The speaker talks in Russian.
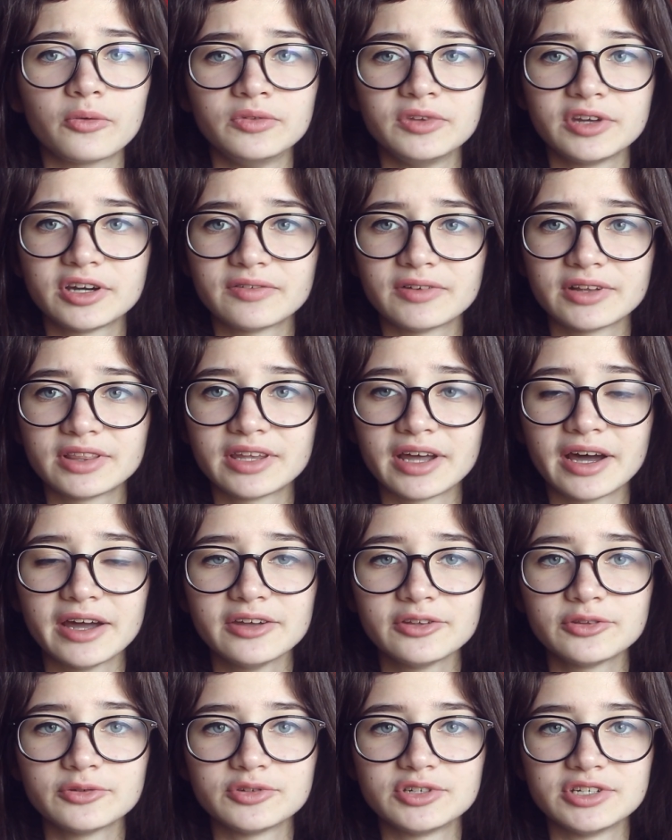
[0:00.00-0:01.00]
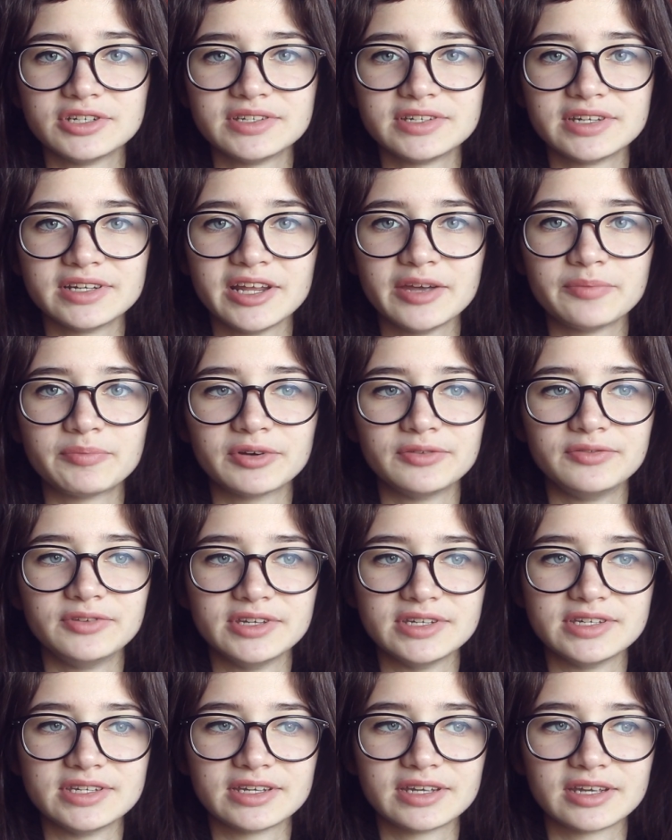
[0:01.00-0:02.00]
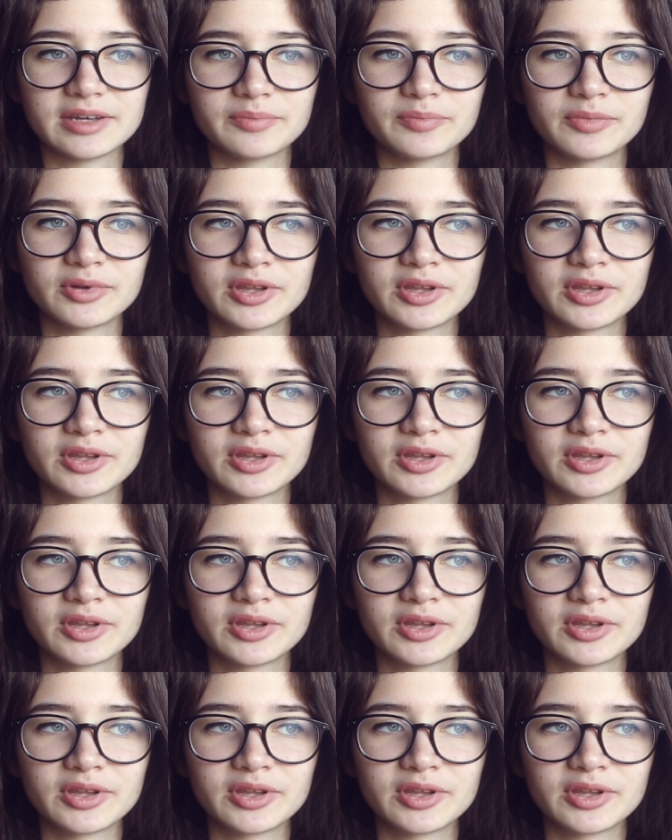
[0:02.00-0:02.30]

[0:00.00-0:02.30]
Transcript: не хватает учителей по физике,